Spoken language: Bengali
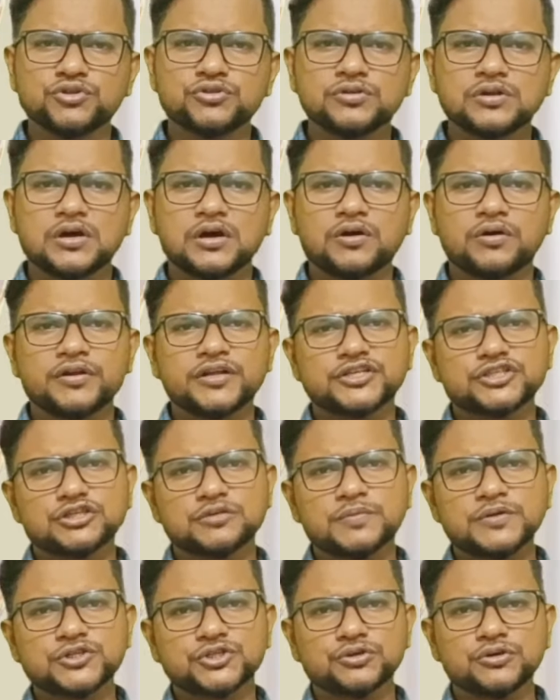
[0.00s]
বন্ধুরা অনেক
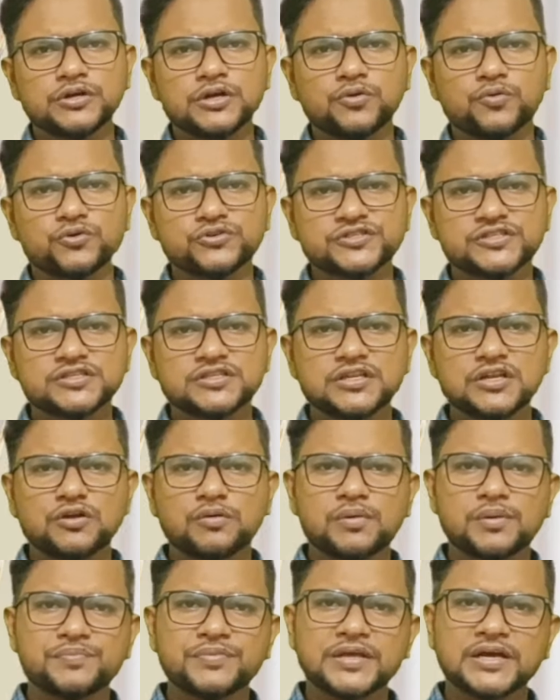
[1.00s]
সময় শরীরে
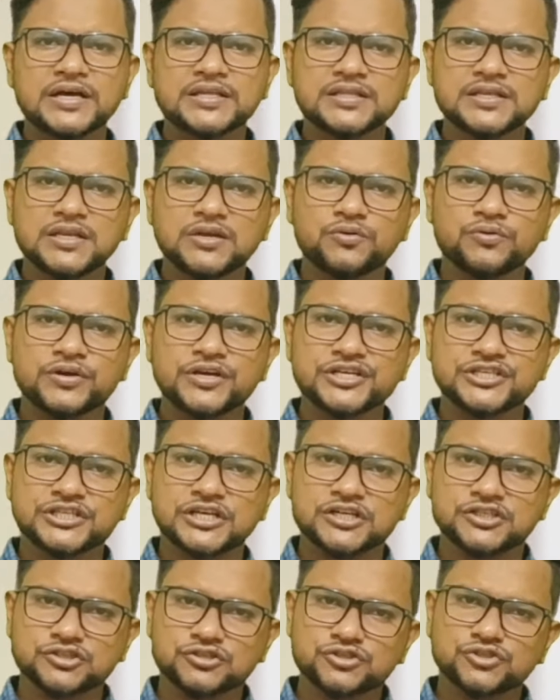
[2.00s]
অক্সিজেনের অভাব দেখা দিলেও এ
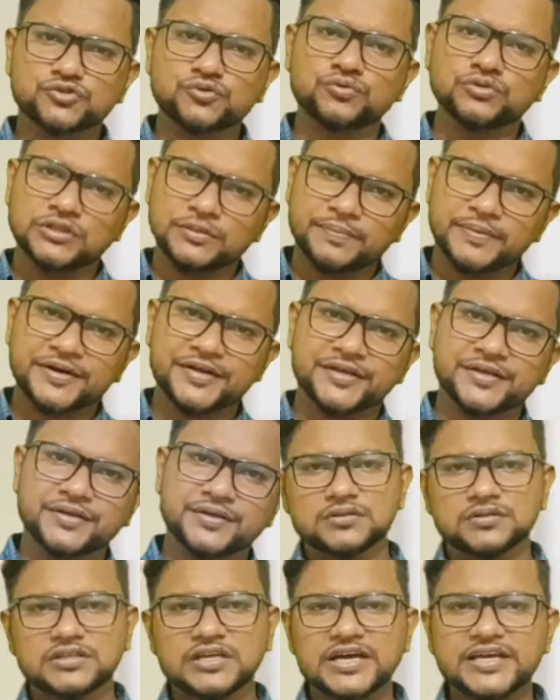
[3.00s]
শ্বাসকষ্ট হতে পারে
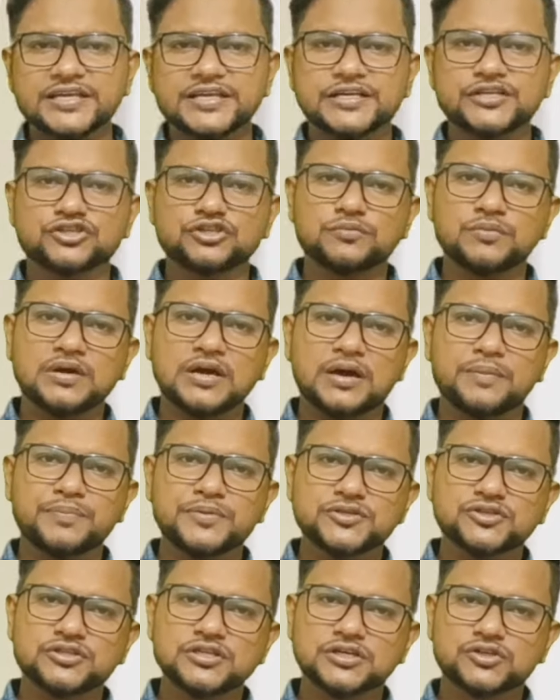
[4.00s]
তাই এ সময়
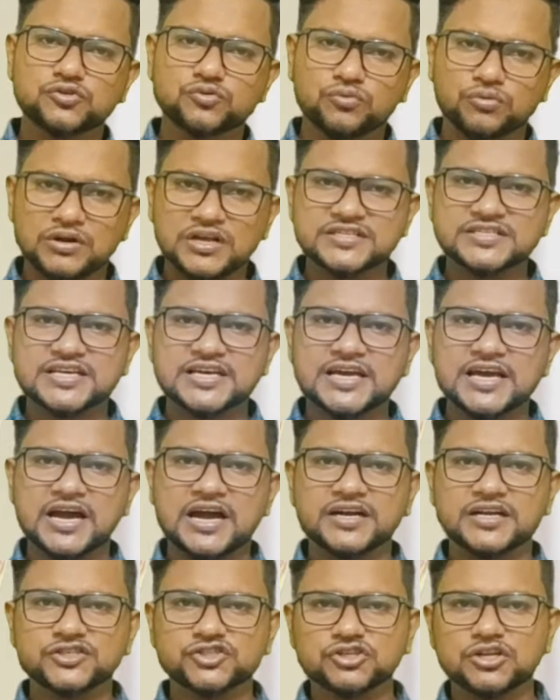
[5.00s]
আপনি যদি একটু খোলা
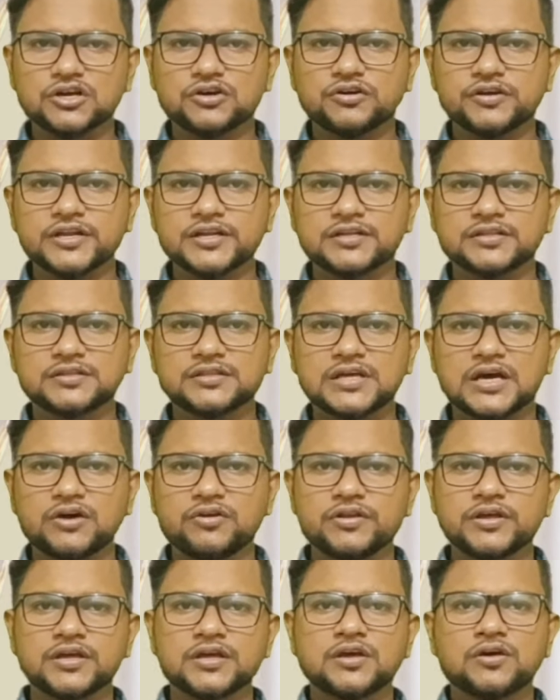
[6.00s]
জায়গায় হাঁটাচলা করেন
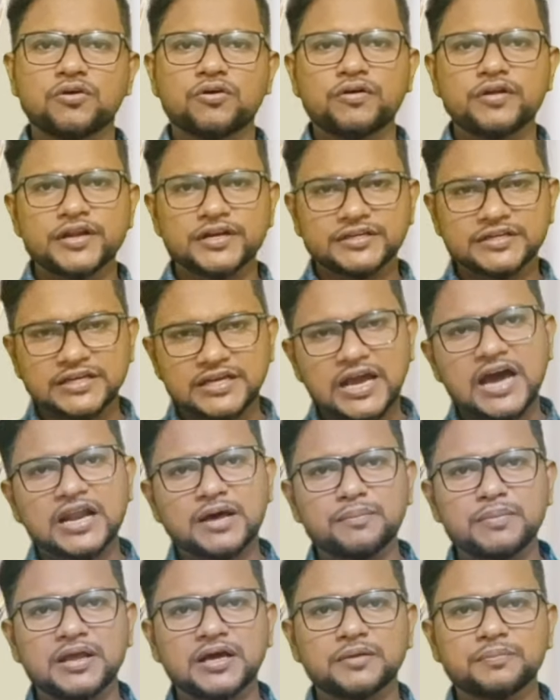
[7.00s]
তাহলে অনেকটাই
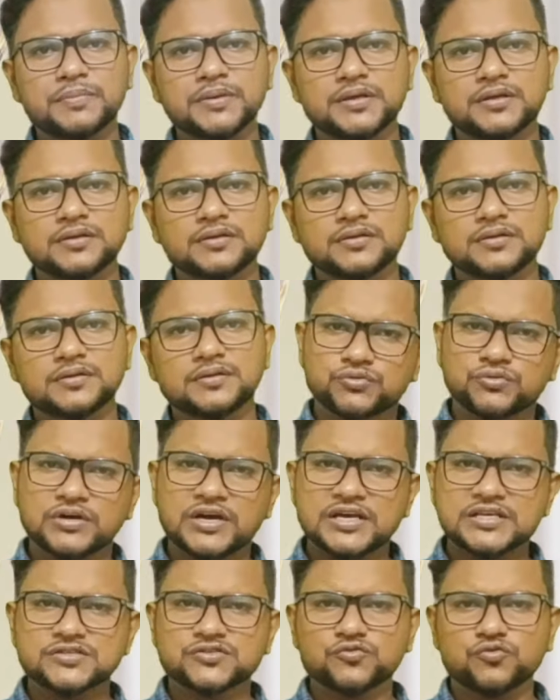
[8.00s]
আরাম লাগবে
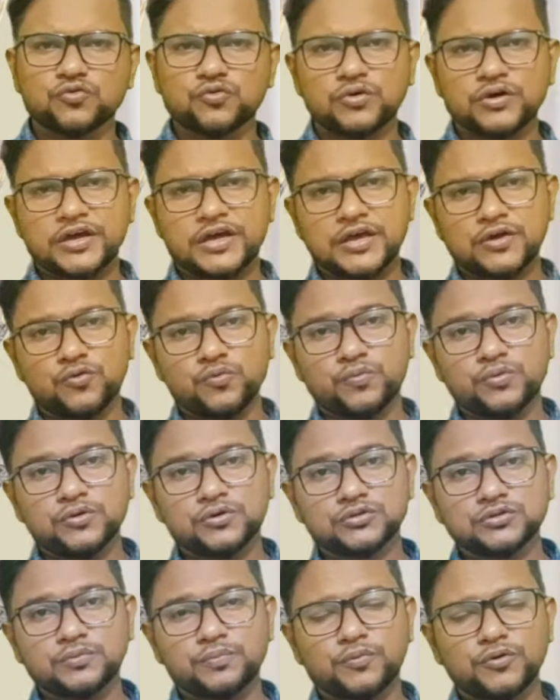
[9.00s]
তো গাইজ এই
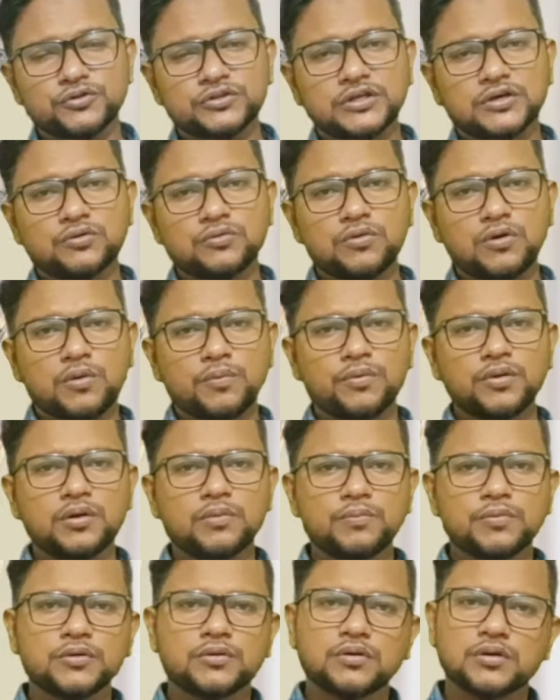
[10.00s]
উপরোক্ত পন্থাগুলো
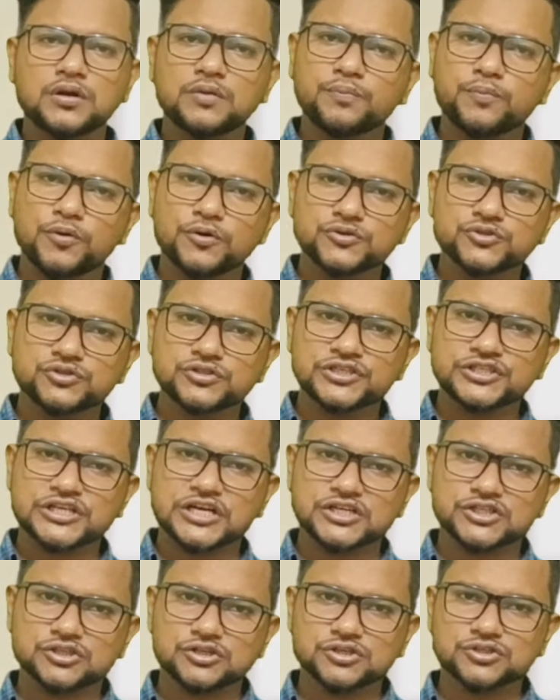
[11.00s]
অবলম্বন করার পরও যদি
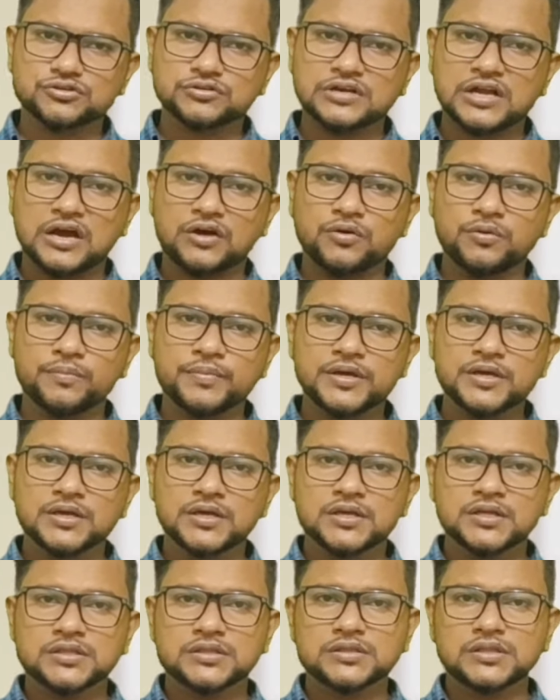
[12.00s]
শ্বাসকষ্ট না কমে
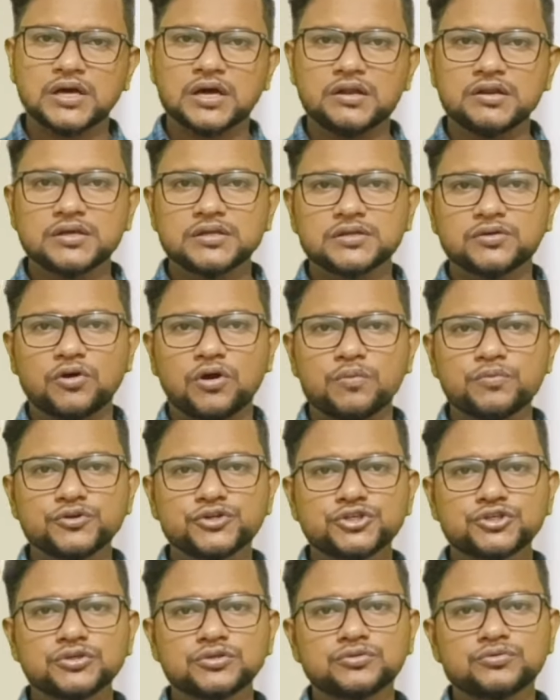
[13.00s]
তাহলে
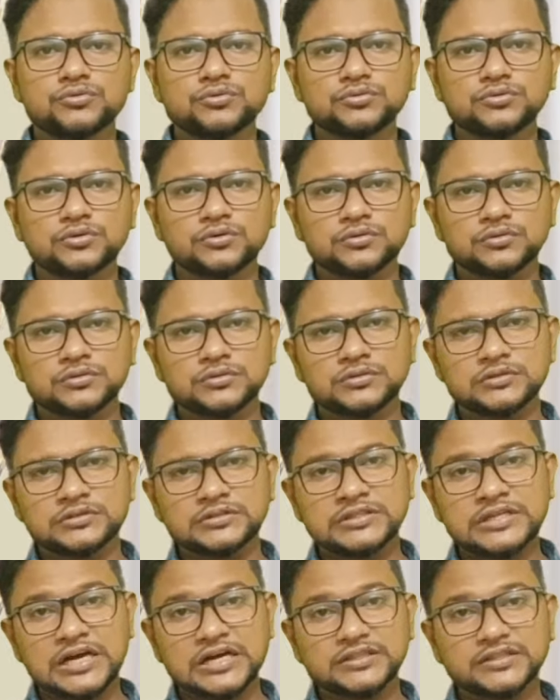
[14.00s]
অবশ্যই দ্রুত
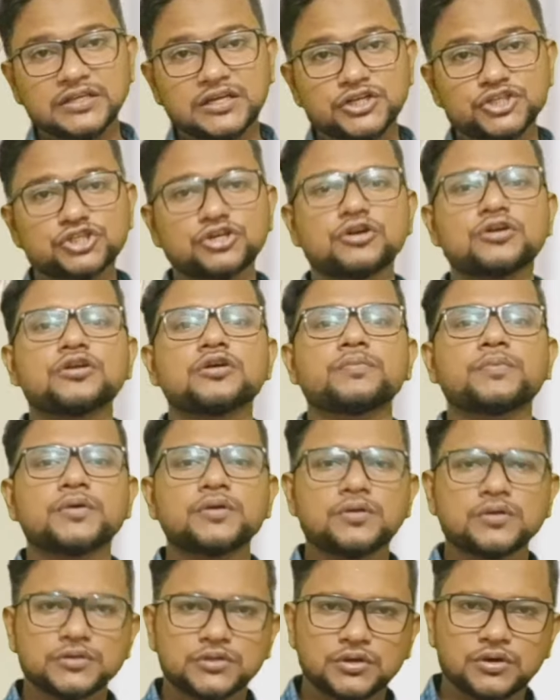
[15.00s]
ডাক্তারের
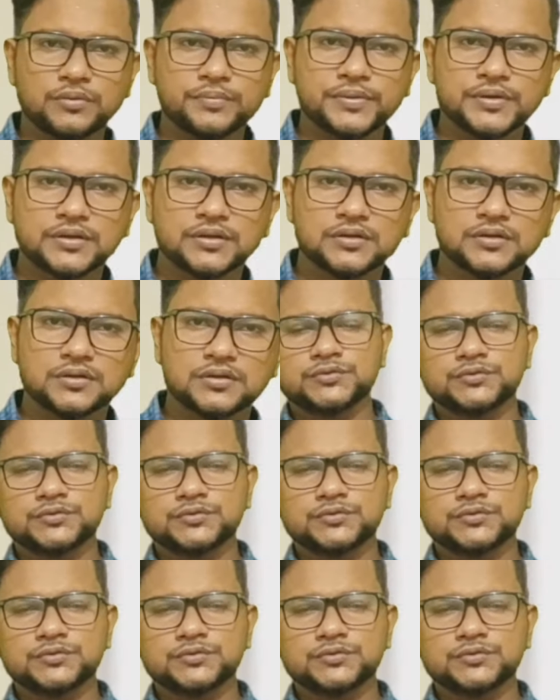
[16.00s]
স্বর্ণপন্ন হতে হবে